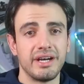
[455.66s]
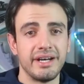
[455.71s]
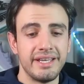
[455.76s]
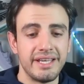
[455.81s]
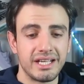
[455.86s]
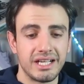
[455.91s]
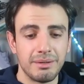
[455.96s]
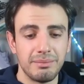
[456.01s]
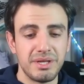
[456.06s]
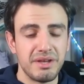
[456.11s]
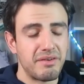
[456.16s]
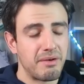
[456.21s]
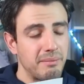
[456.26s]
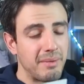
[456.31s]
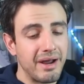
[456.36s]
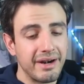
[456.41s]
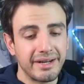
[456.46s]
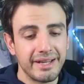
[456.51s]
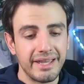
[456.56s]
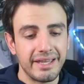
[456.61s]
ayakkabıya ve
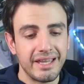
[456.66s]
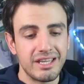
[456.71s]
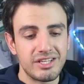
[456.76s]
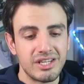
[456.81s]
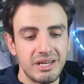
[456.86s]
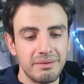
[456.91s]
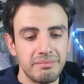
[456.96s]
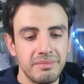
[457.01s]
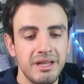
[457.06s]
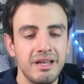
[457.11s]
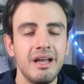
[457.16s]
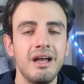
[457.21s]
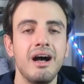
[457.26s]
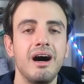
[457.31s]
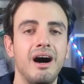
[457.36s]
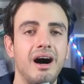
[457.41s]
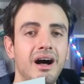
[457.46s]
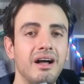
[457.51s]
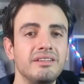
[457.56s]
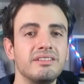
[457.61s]
markaya geçelim.
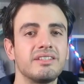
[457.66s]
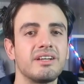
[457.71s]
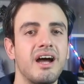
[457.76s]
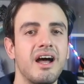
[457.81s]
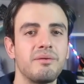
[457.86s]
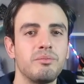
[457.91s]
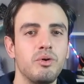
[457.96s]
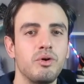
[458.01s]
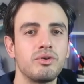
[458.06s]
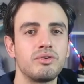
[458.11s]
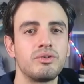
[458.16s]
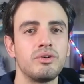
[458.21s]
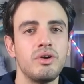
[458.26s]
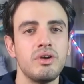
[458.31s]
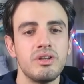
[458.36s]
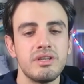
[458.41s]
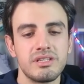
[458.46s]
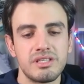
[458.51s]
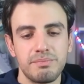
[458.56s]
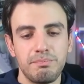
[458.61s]
Under Armour
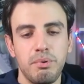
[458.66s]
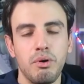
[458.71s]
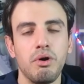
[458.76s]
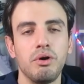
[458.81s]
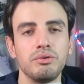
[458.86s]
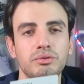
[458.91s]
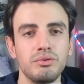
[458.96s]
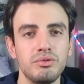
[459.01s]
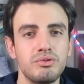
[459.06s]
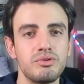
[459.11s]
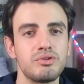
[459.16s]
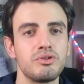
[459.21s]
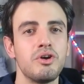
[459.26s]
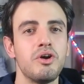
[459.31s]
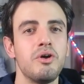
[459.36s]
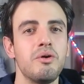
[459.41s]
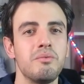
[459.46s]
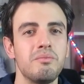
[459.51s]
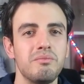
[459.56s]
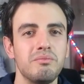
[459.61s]
Spawn 3
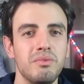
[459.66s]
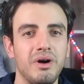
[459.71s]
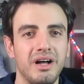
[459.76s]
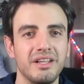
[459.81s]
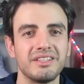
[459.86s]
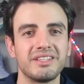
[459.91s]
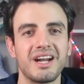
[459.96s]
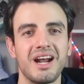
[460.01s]
Under